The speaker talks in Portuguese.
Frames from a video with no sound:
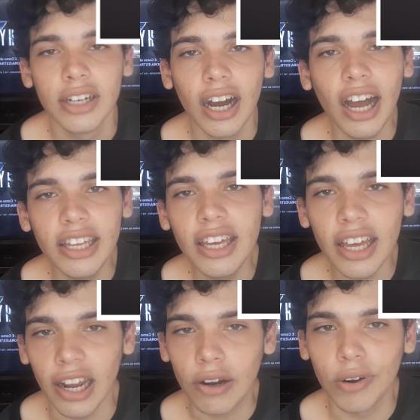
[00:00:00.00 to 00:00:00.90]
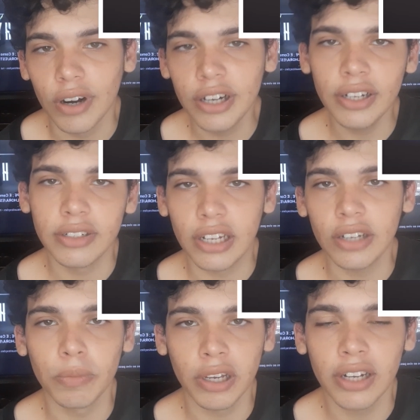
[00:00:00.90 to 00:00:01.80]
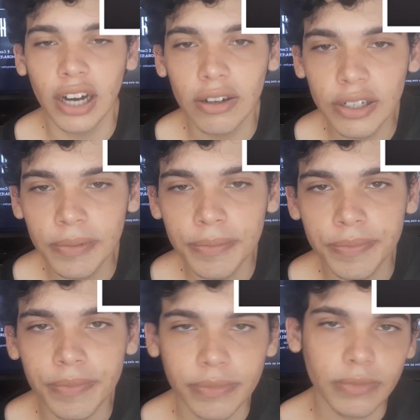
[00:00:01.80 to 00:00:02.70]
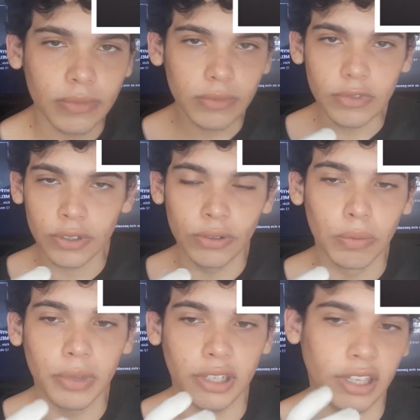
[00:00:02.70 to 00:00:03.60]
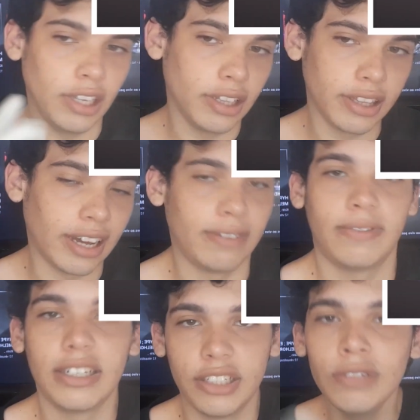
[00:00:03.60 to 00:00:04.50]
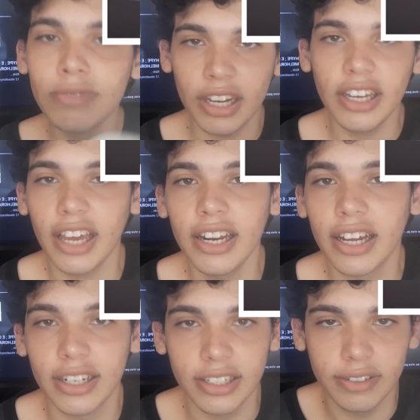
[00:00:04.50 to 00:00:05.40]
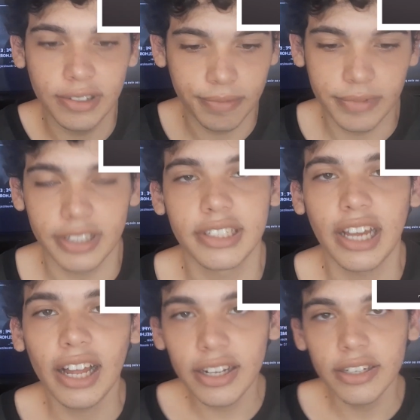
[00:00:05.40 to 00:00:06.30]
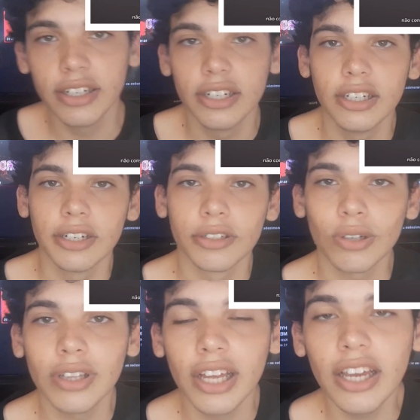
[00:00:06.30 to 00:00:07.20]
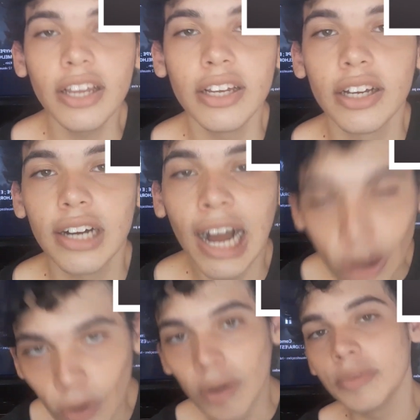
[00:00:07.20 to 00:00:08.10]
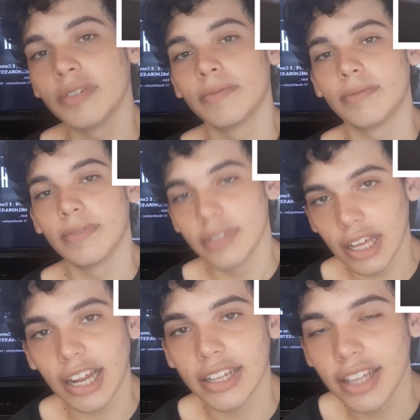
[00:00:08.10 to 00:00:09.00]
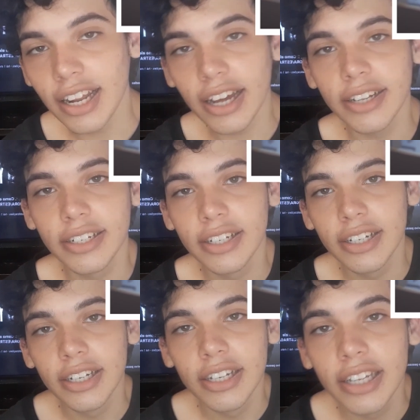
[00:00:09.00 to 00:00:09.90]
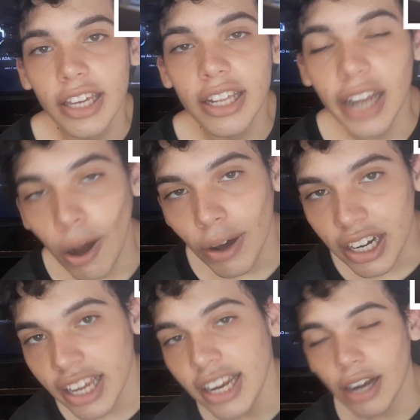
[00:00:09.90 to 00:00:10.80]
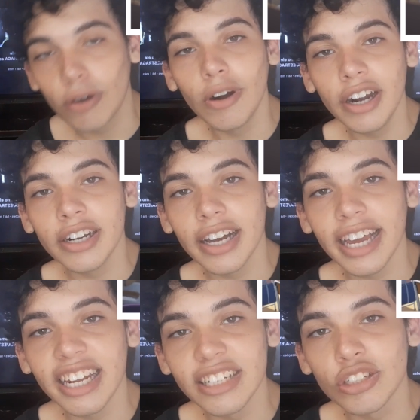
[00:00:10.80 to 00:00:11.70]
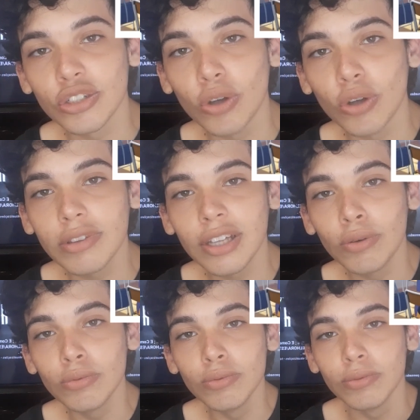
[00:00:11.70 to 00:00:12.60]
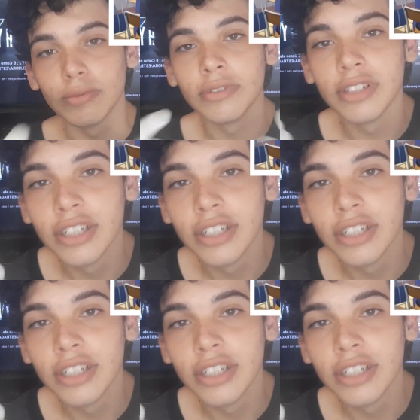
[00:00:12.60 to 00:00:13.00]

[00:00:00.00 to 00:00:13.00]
Aí ele acorda, né, no meio da aula. No, e tá vazio, não tem ninguém na, né, na, na sala. Só tem a Come. Ela tá lá. E na hora que ele acorda, ela solta um.